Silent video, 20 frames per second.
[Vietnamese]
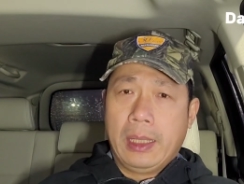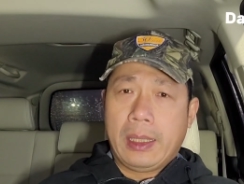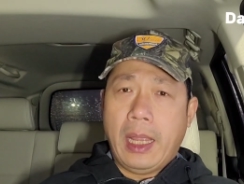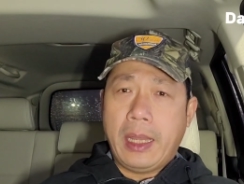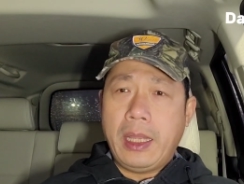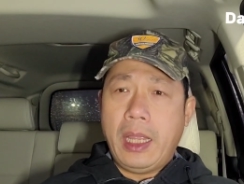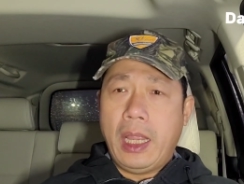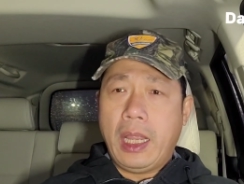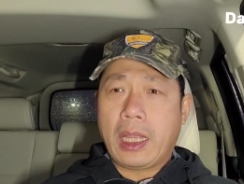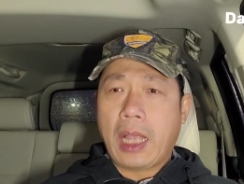
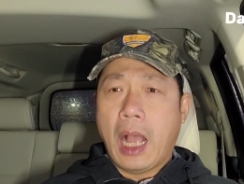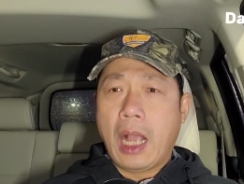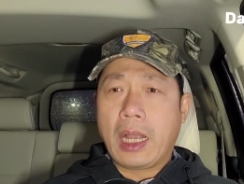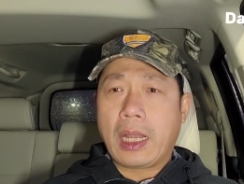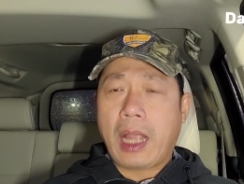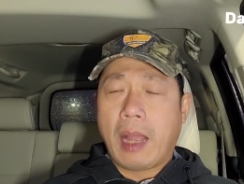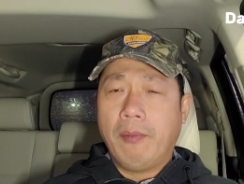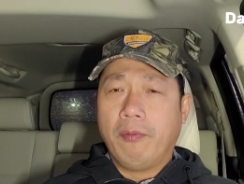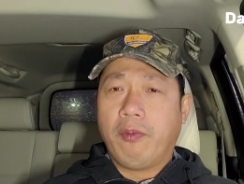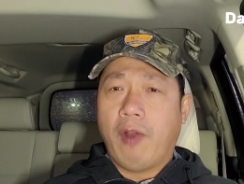tại vì
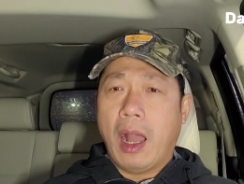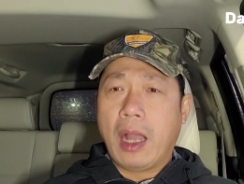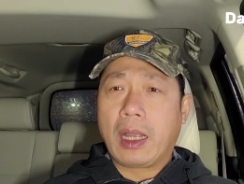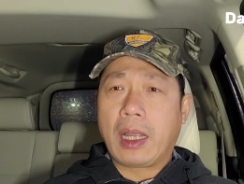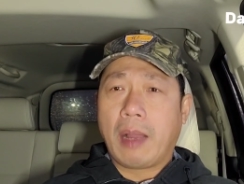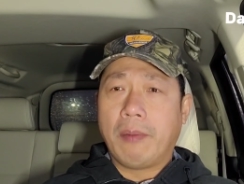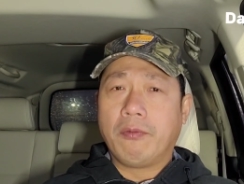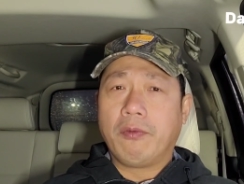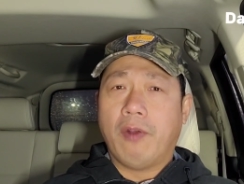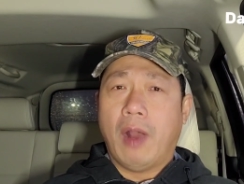cần cấm
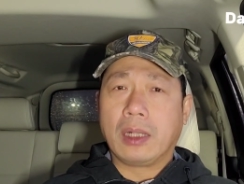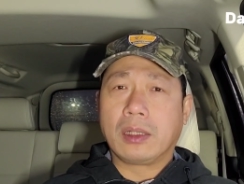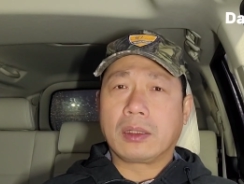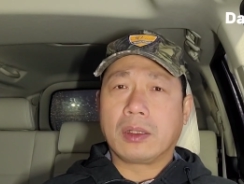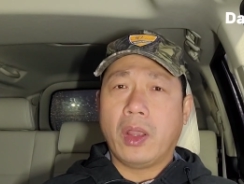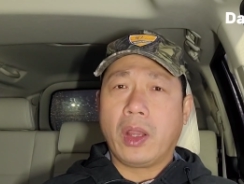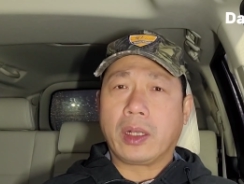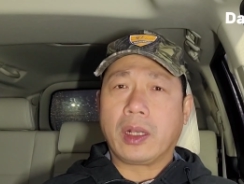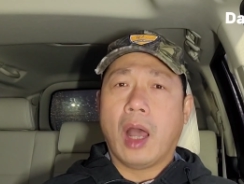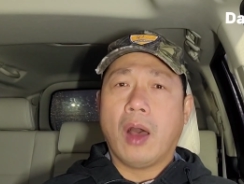vận cấm vận
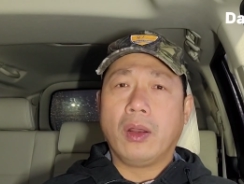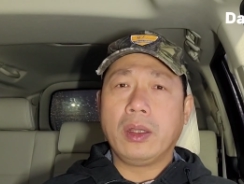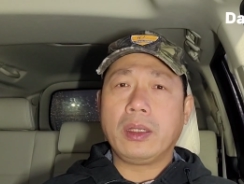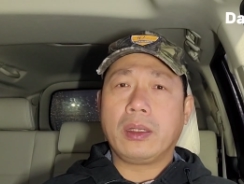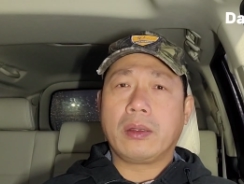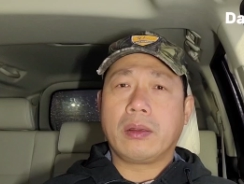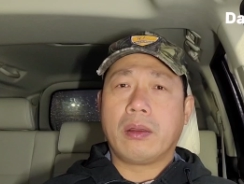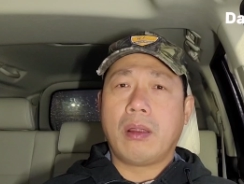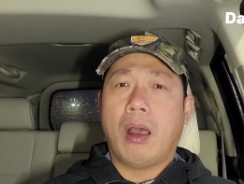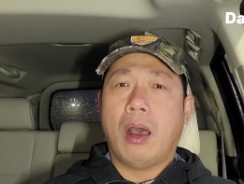tuyệt
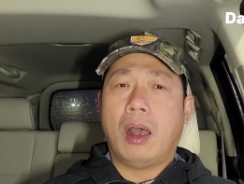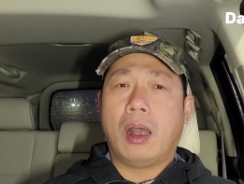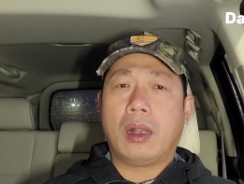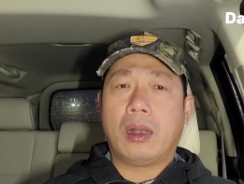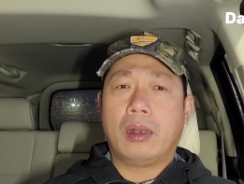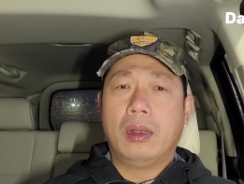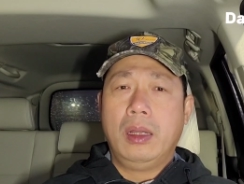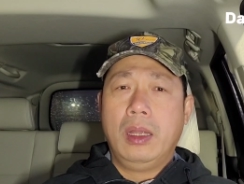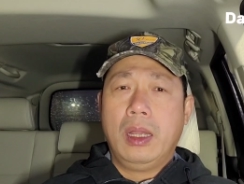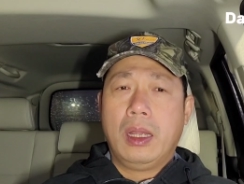đối
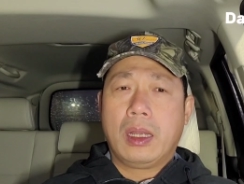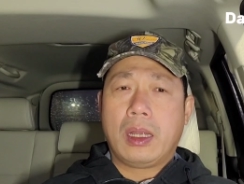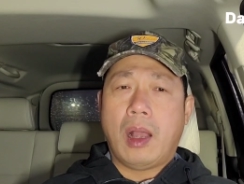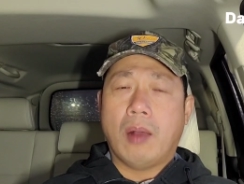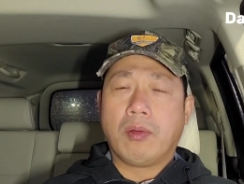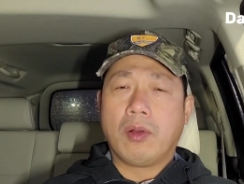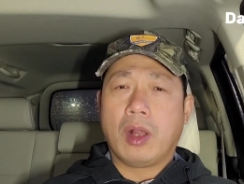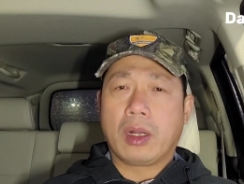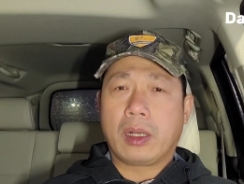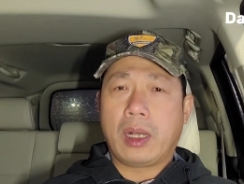cho
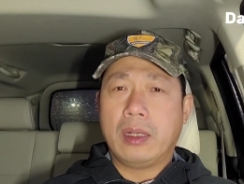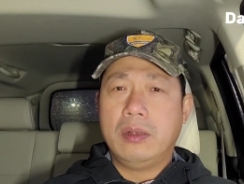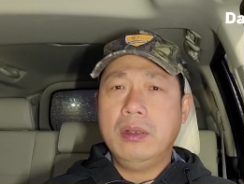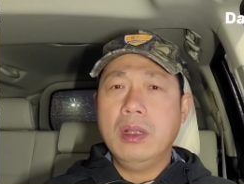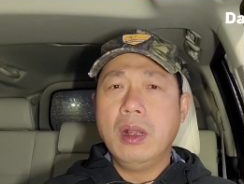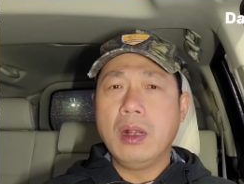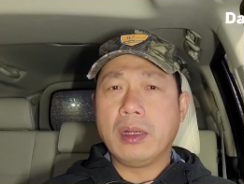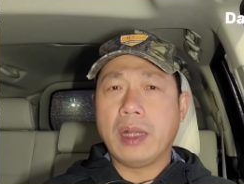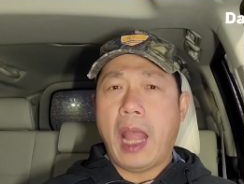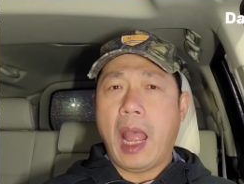không có
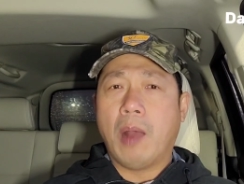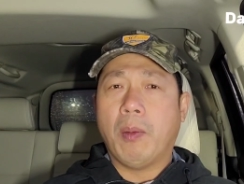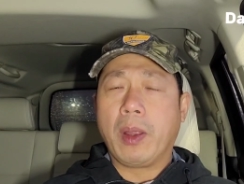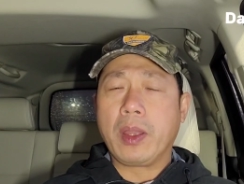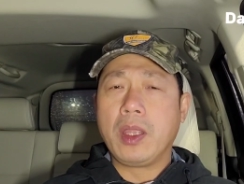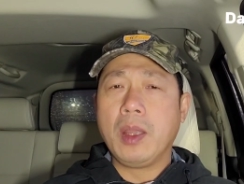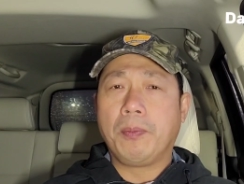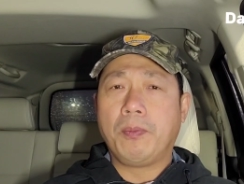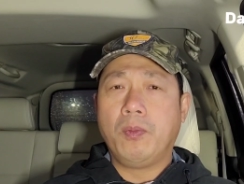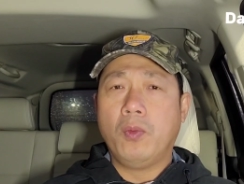thước nào
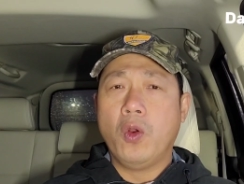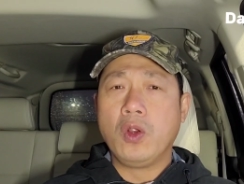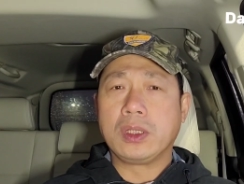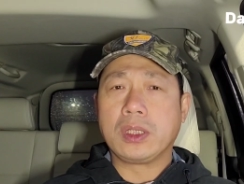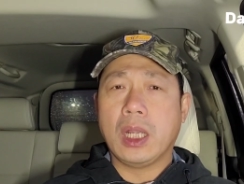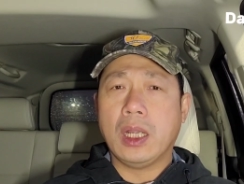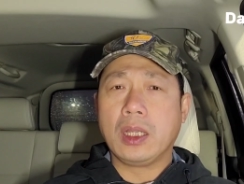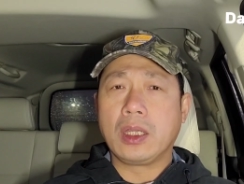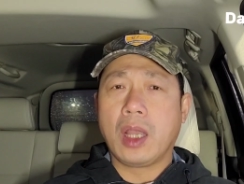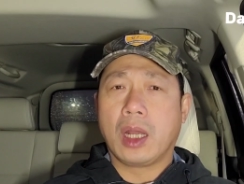mà giúp
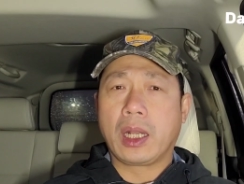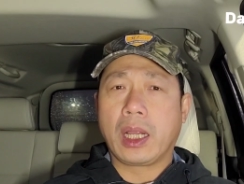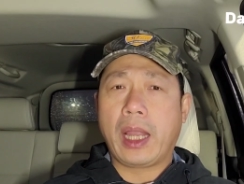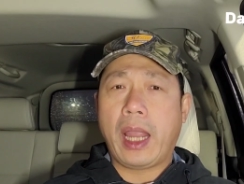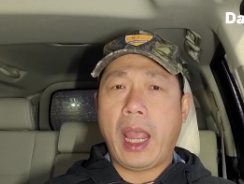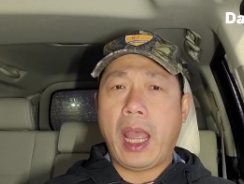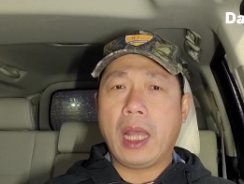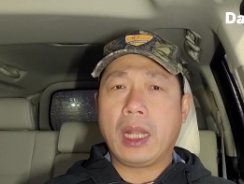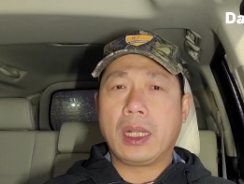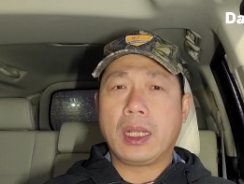quân sự cho
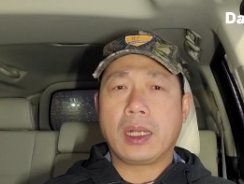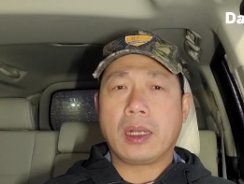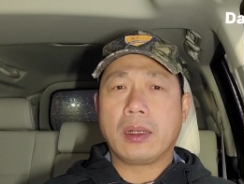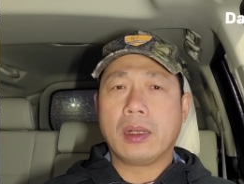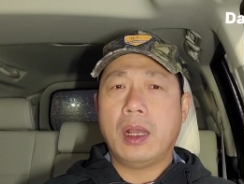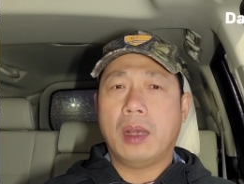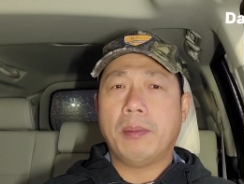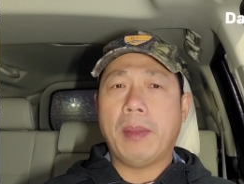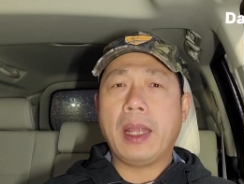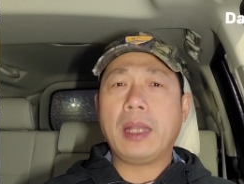thằng nga hết á
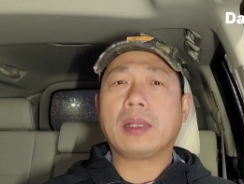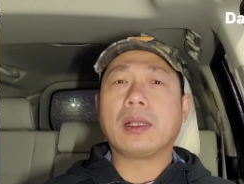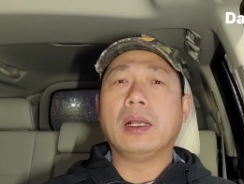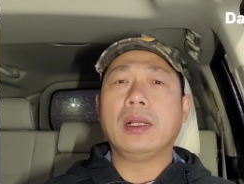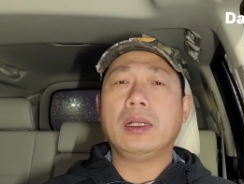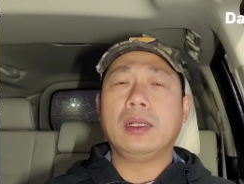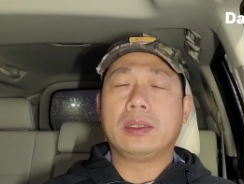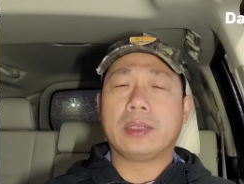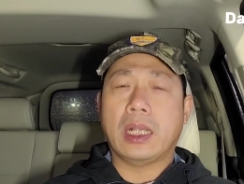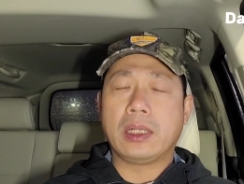nó mày
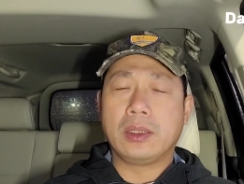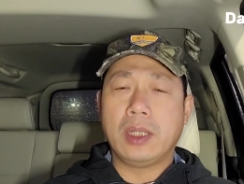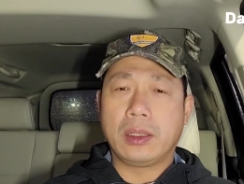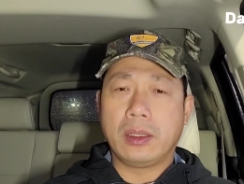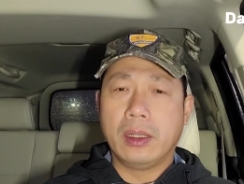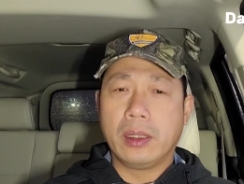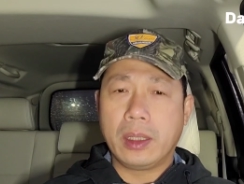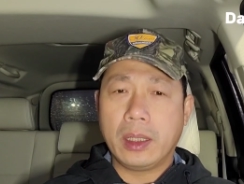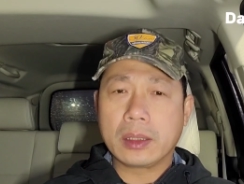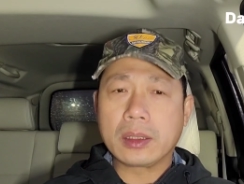tự sản
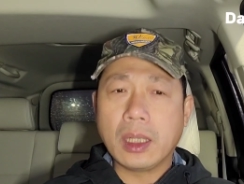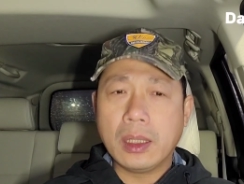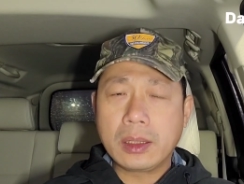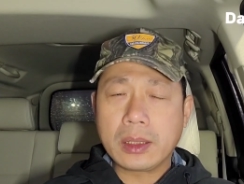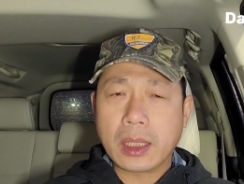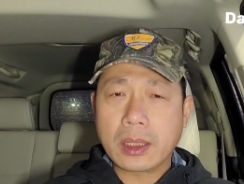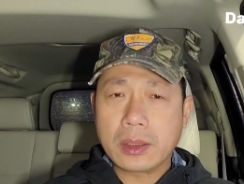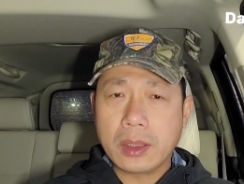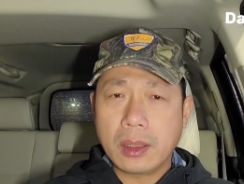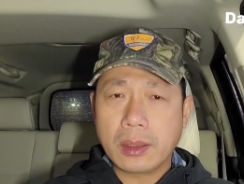xuất được thì
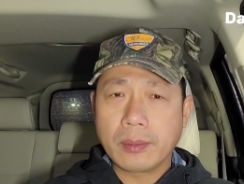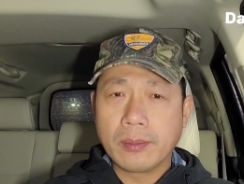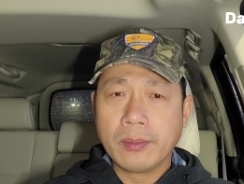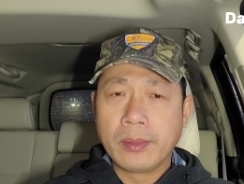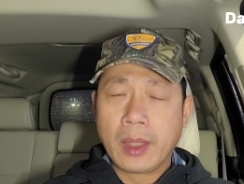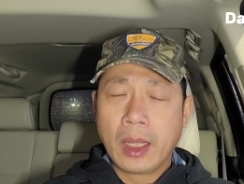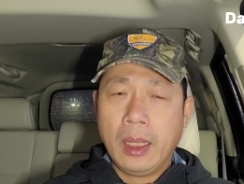tự sản xuất